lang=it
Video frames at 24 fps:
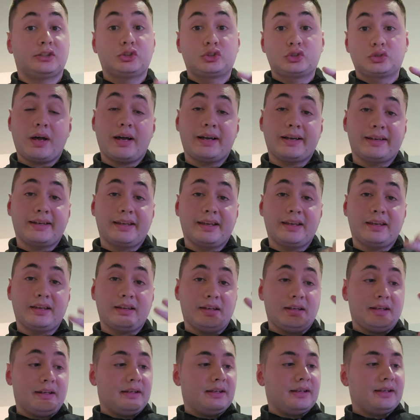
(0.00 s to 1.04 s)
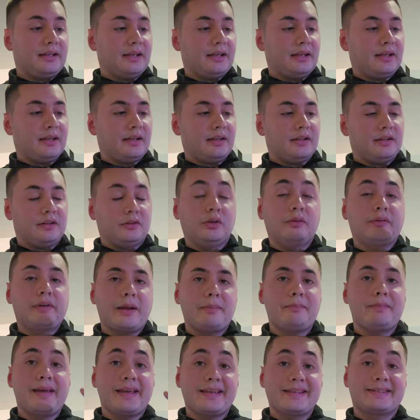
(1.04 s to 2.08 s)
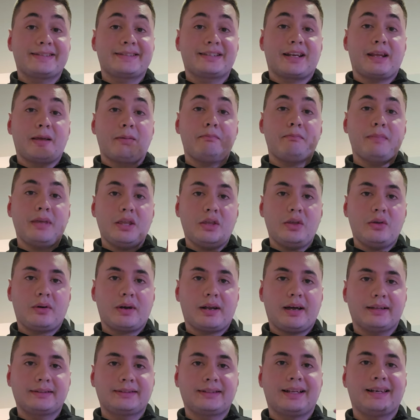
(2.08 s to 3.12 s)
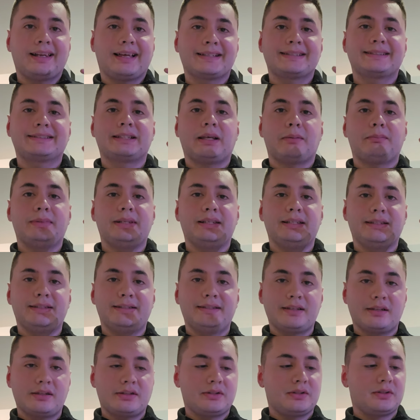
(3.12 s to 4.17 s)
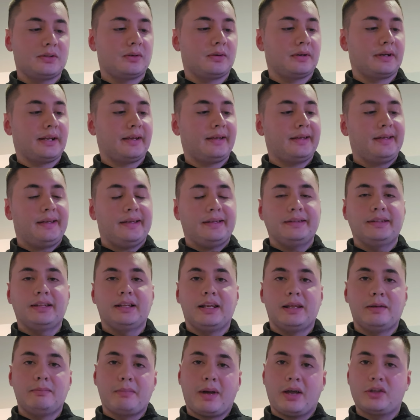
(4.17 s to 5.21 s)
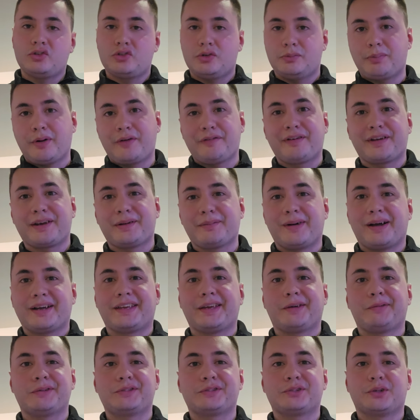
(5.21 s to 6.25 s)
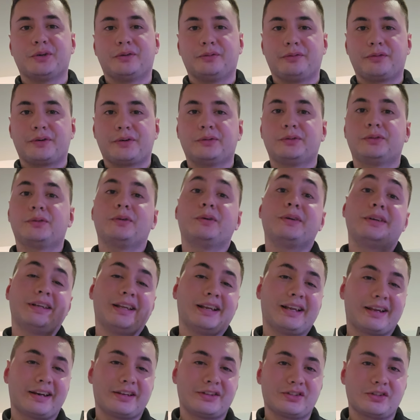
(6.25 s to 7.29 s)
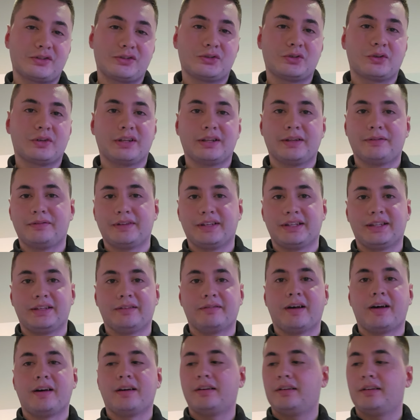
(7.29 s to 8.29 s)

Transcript: So anche che eh, dovrebbe essere migliorata la stabilizzazione delle immagini, poi faremo anche questo confronto nella recensione definitiva.